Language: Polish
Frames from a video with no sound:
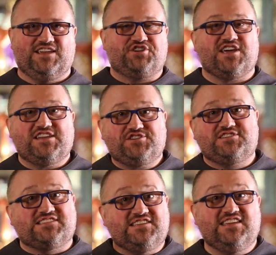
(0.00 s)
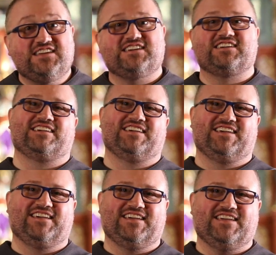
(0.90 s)
I część z nich
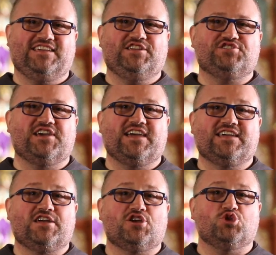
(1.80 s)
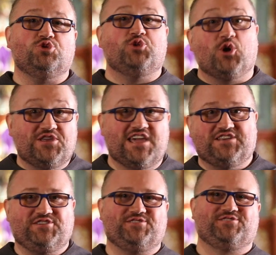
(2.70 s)
idzie
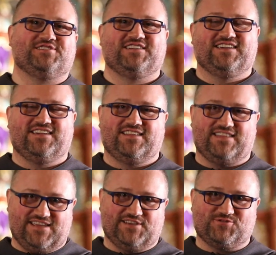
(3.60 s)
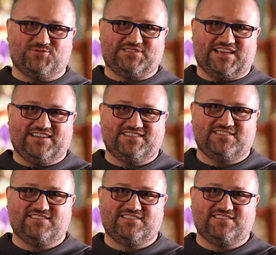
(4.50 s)
donieść na Jezusa.